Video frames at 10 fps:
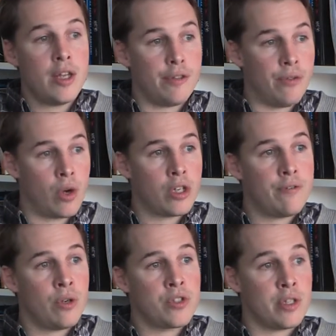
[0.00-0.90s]
Die Folgen
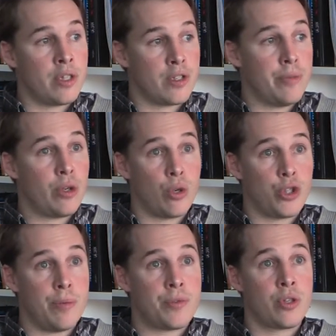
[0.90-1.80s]
davon sind, dass
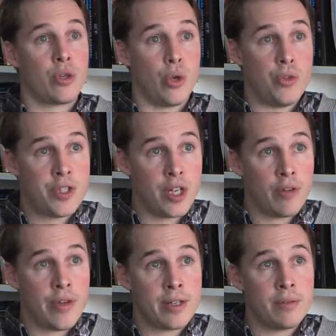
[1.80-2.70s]
Mikrochips
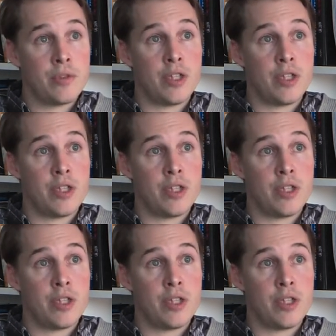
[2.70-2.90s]
günstiger werden,